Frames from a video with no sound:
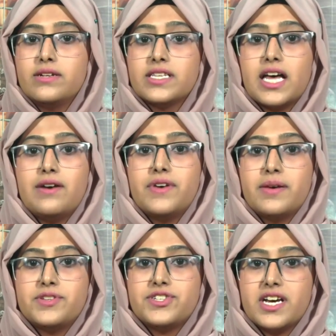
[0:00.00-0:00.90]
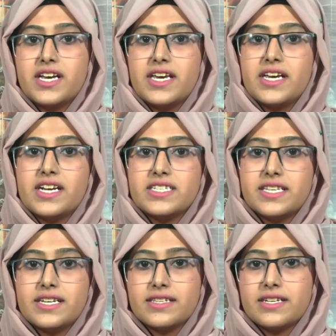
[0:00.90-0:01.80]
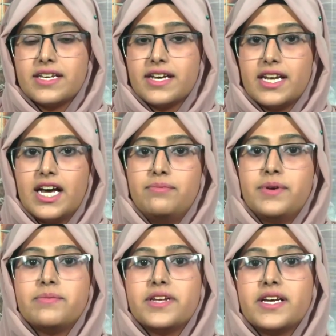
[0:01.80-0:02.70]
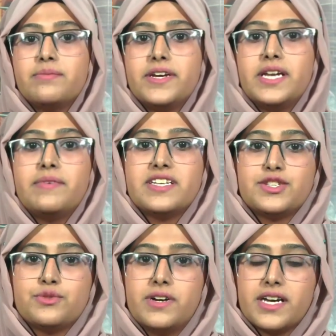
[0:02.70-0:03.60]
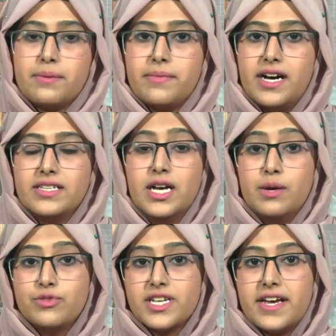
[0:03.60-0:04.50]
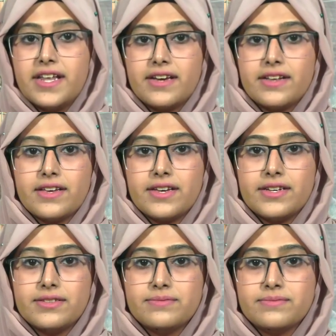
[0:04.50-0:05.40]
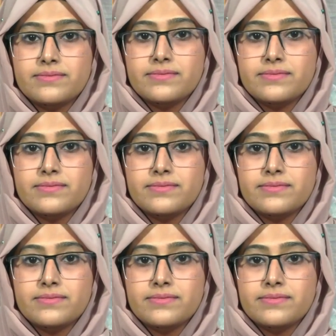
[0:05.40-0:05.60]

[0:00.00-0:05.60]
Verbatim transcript: अल्ताफ़ अहमद शाह के हिरासती कत्ल के खिलाफ बर्मिंगम में नमाज जुमा के बाद मुजाहरे करेंगे